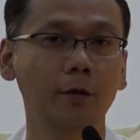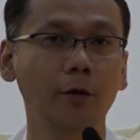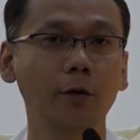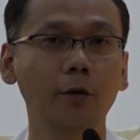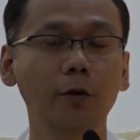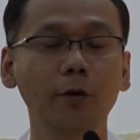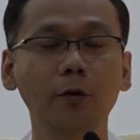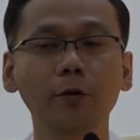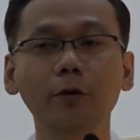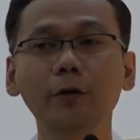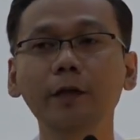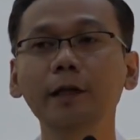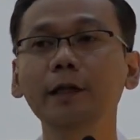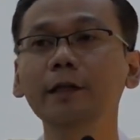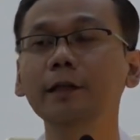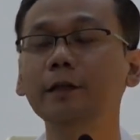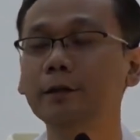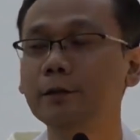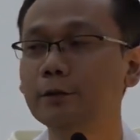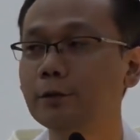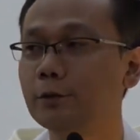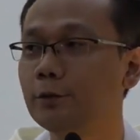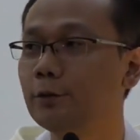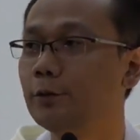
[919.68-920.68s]
Oh,
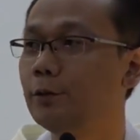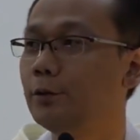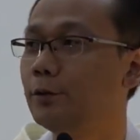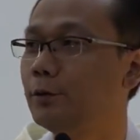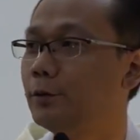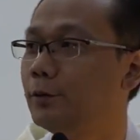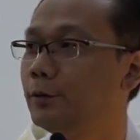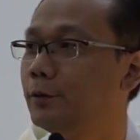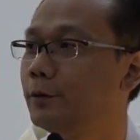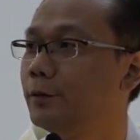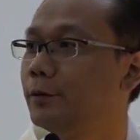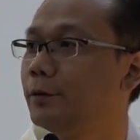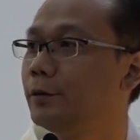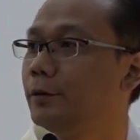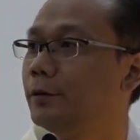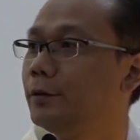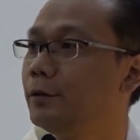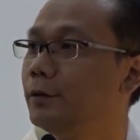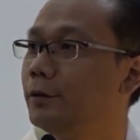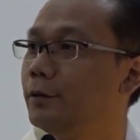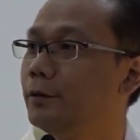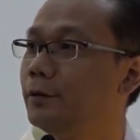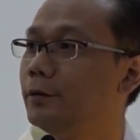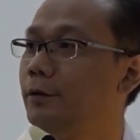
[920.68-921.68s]
itu loh
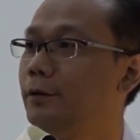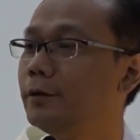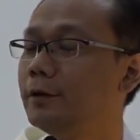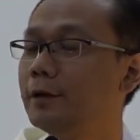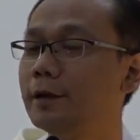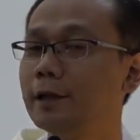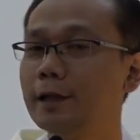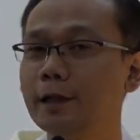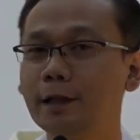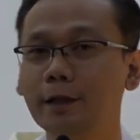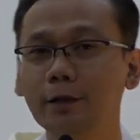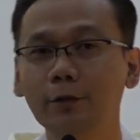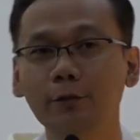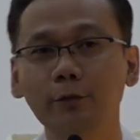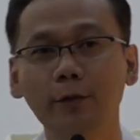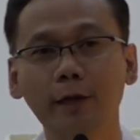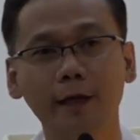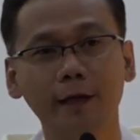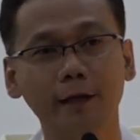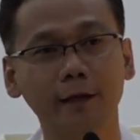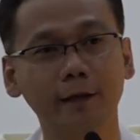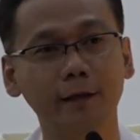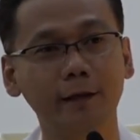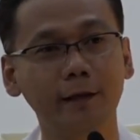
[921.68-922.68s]

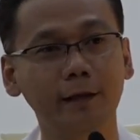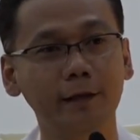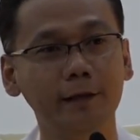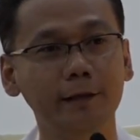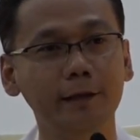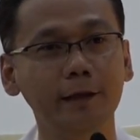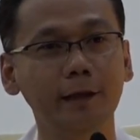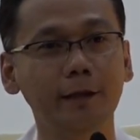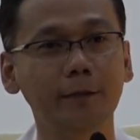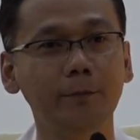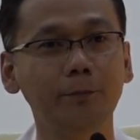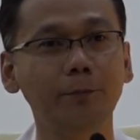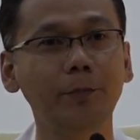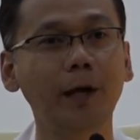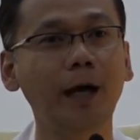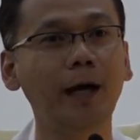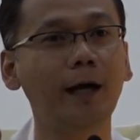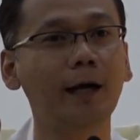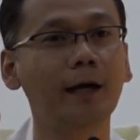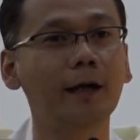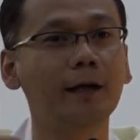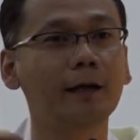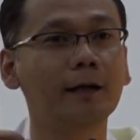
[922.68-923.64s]
keluarganya Pak